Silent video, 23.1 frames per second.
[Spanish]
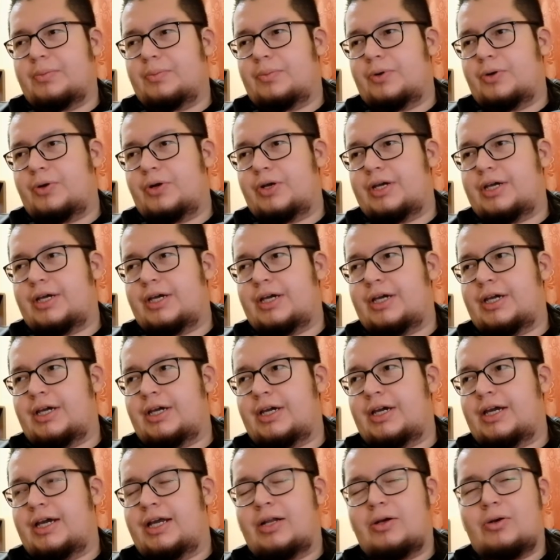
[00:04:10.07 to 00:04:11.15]

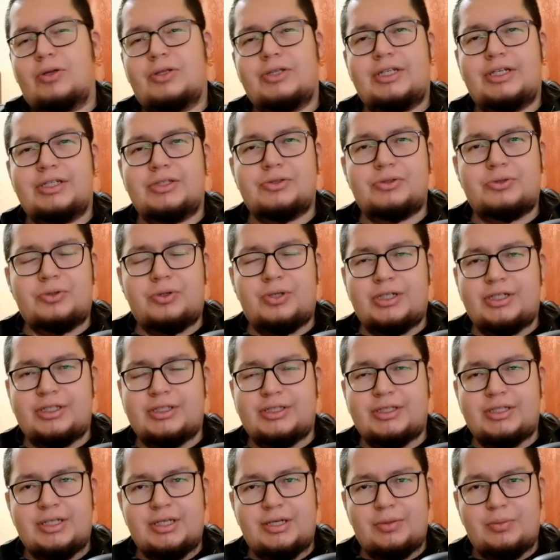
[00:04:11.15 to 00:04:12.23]
Porque el contexto
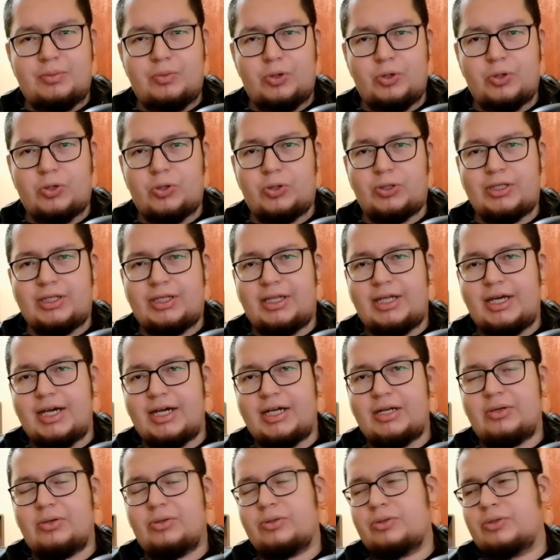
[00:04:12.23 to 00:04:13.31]
es muy
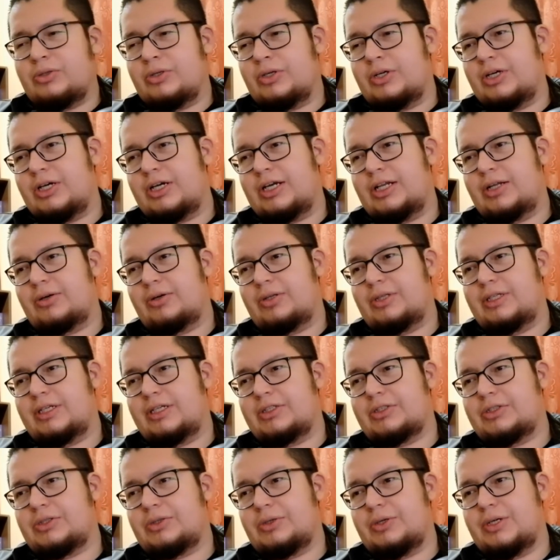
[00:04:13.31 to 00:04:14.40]
cotidiano, el
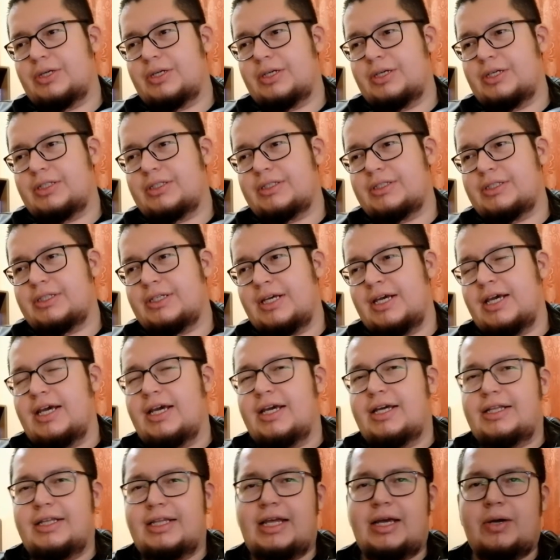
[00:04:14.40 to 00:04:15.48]
contexto es
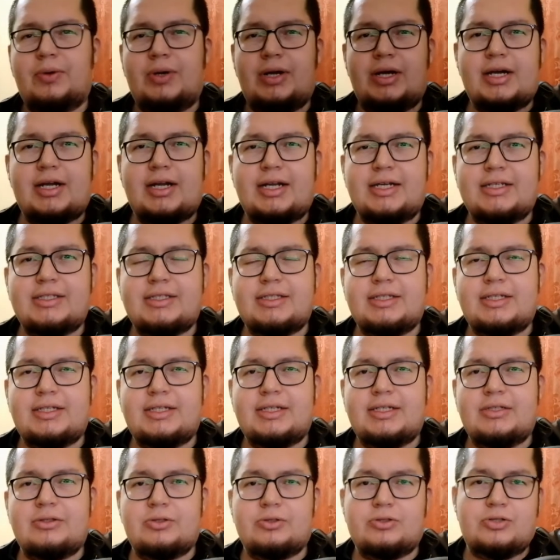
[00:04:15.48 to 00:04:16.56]
de una
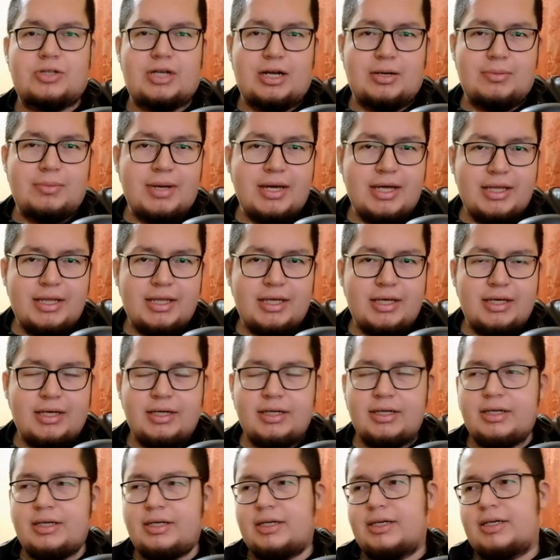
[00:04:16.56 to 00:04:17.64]
clase social
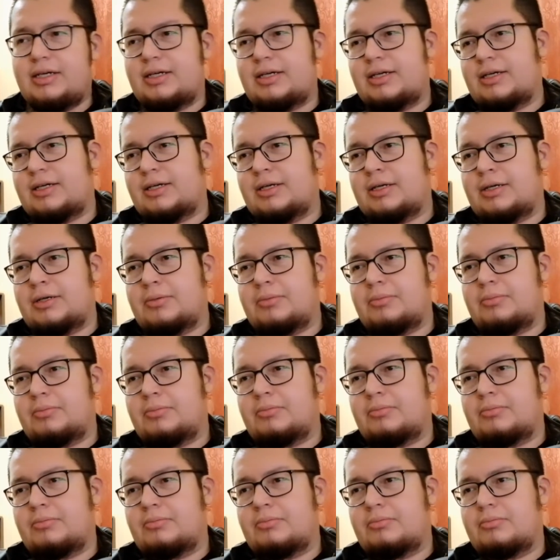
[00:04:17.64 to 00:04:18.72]
media.
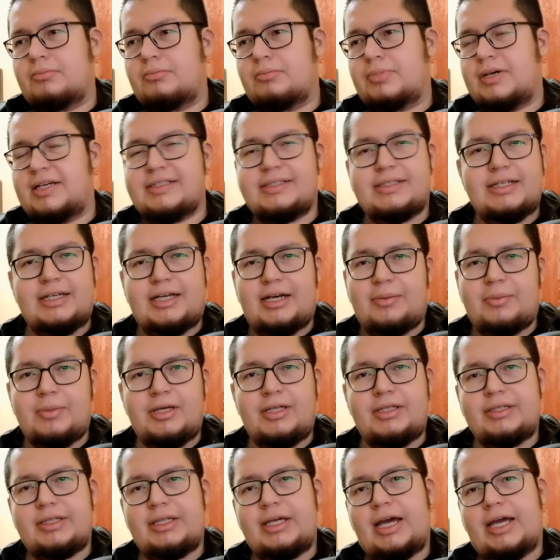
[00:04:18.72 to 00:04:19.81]
Em,
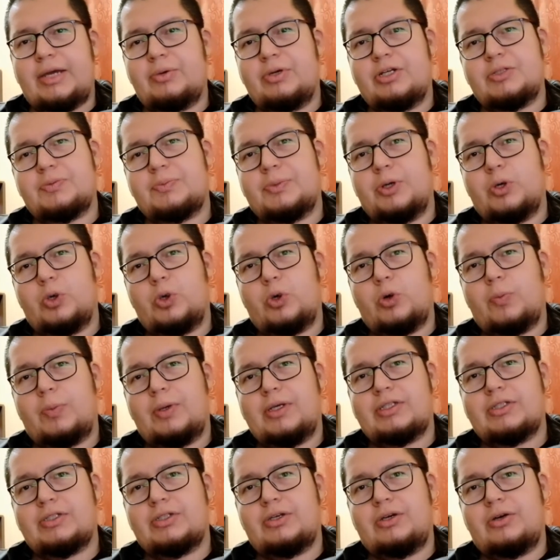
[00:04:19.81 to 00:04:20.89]
básicamente hay unas
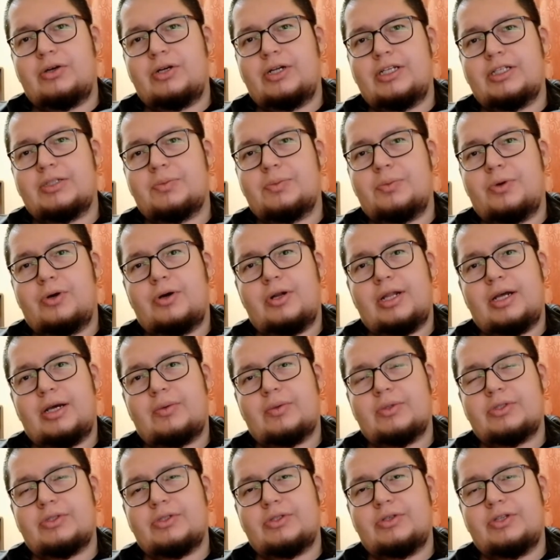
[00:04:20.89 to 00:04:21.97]
preocupaciones por la
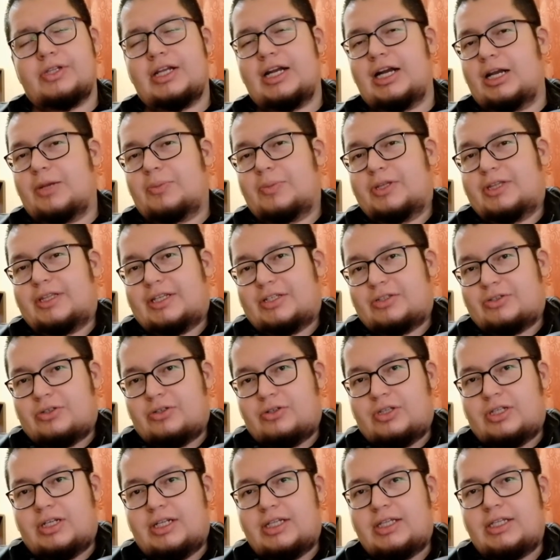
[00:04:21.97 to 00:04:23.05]
cuestión de la
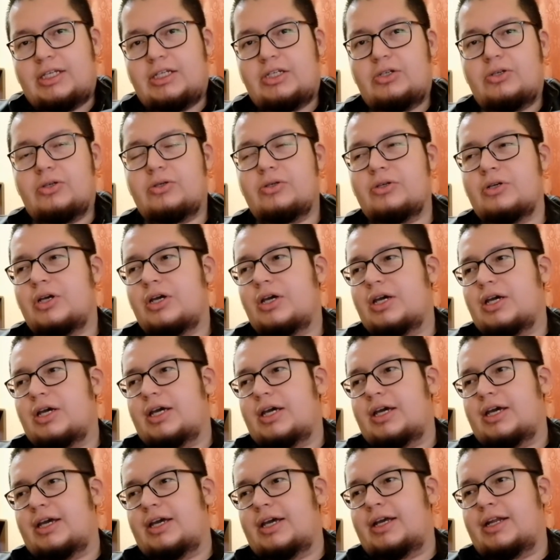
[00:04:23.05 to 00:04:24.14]
alimentación del niño
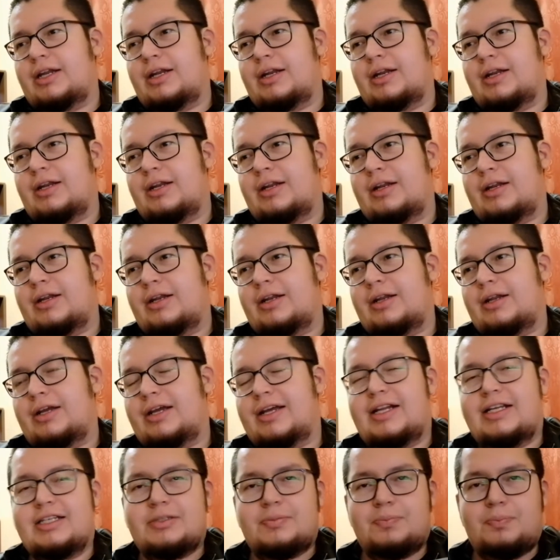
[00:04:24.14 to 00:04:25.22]
el,
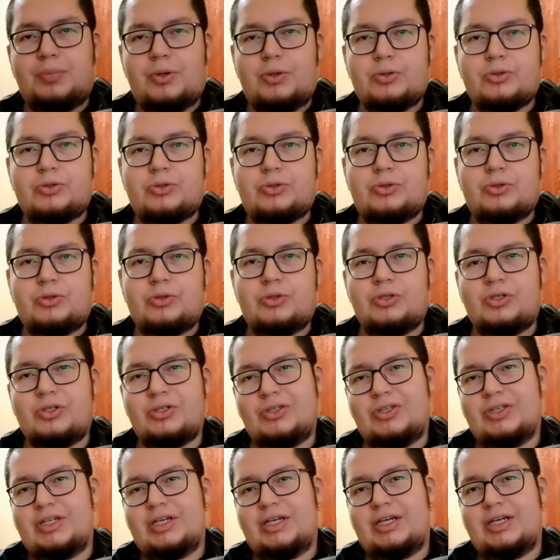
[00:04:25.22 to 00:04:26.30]
esposo
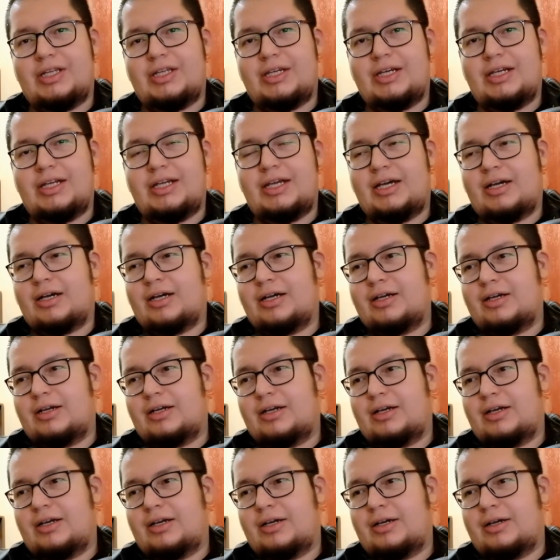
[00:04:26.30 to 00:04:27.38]
de Delia
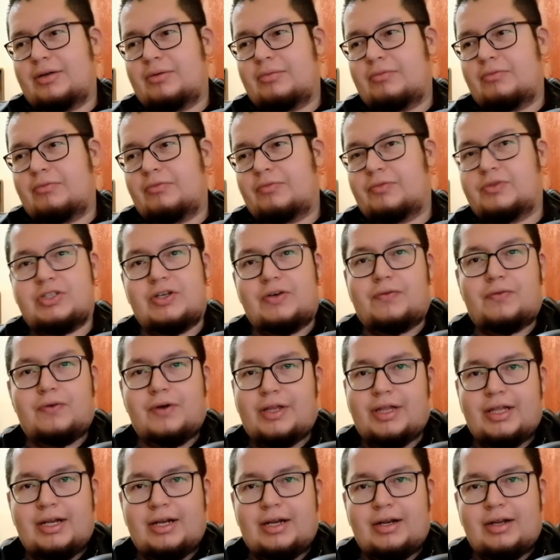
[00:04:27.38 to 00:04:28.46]
em, se
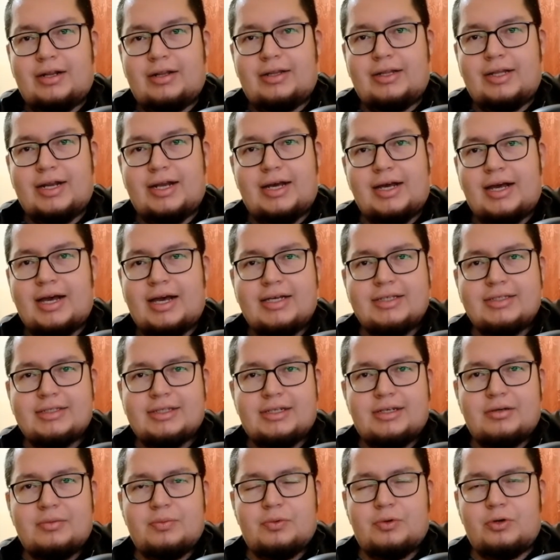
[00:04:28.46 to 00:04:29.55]
fue de la
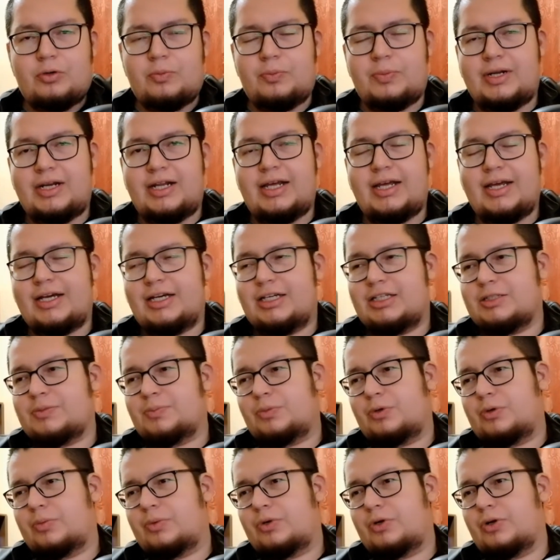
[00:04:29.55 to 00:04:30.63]
casa por peleas,
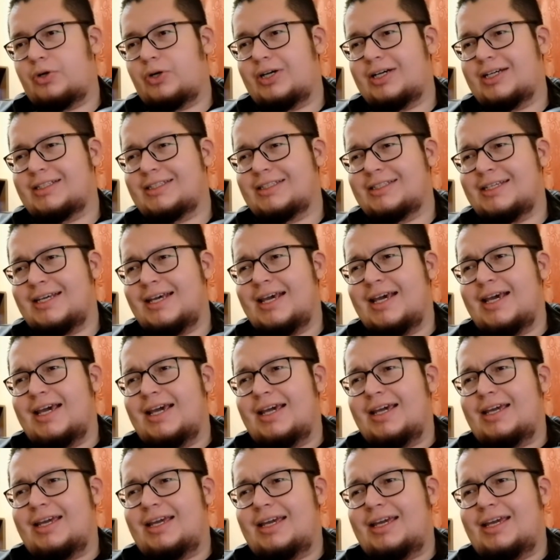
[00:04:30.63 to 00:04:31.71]
por broncas,
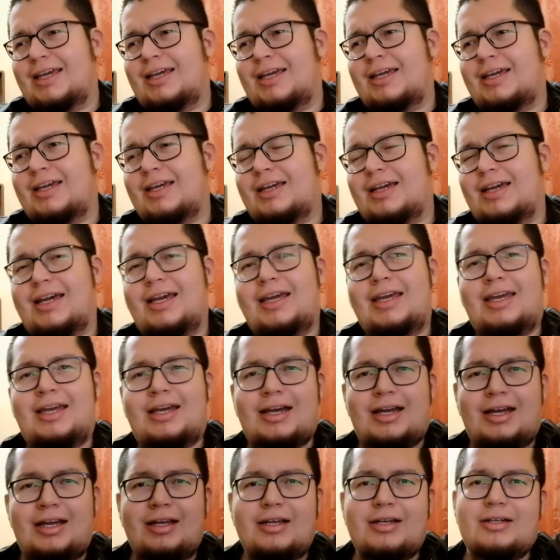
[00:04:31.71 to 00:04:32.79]
y
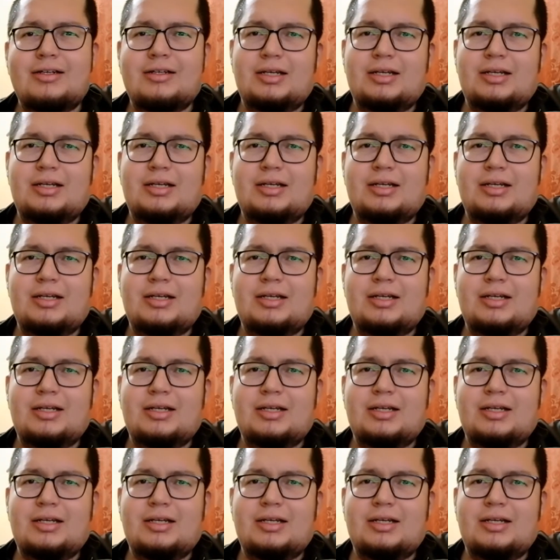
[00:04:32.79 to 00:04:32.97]
ella